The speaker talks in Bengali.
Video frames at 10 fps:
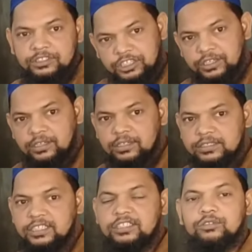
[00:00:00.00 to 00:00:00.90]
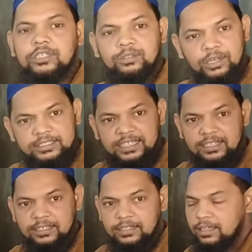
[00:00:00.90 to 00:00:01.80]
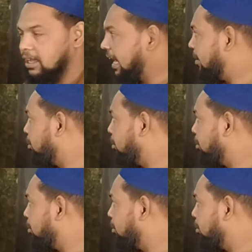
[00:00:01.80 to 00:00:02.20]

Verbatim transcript: চালিত জি সিসি হচ্ছে দুই হাজার দুই হাজার